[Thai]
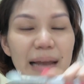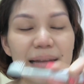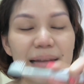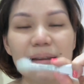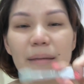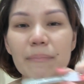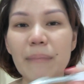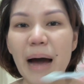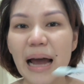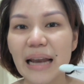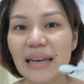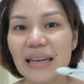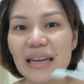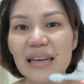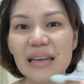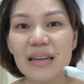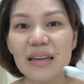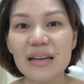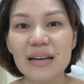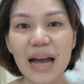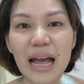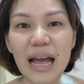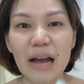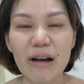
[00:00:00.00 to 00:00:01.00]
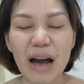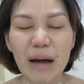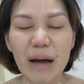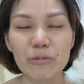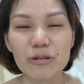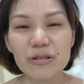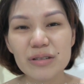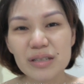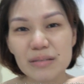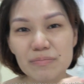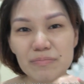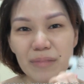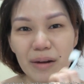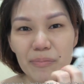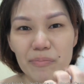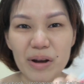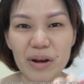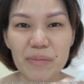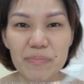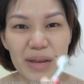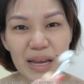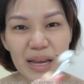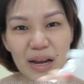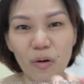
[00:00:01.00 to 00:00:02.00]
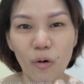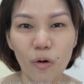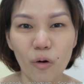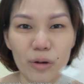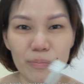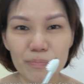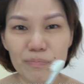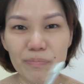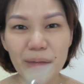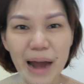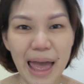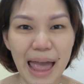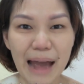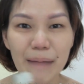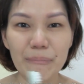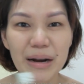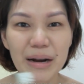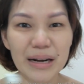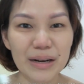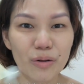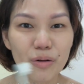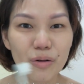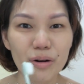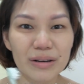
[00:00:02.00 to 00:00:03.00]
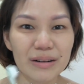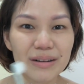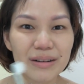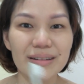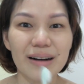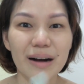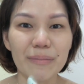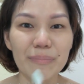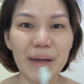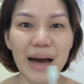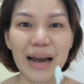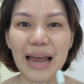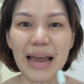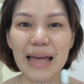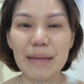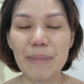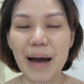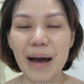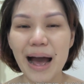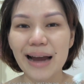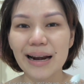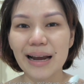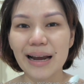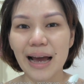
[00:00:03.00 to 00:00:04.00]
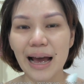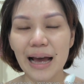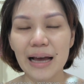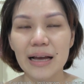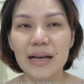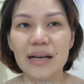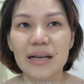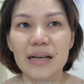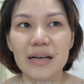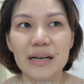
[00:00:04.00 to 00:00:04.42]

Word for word: บัดสะบัดนิดนึงให้ความรู้สึกเหมือนมันมีขนแปรงมาโดนเหงือกมาอะไรบ้างนะคะ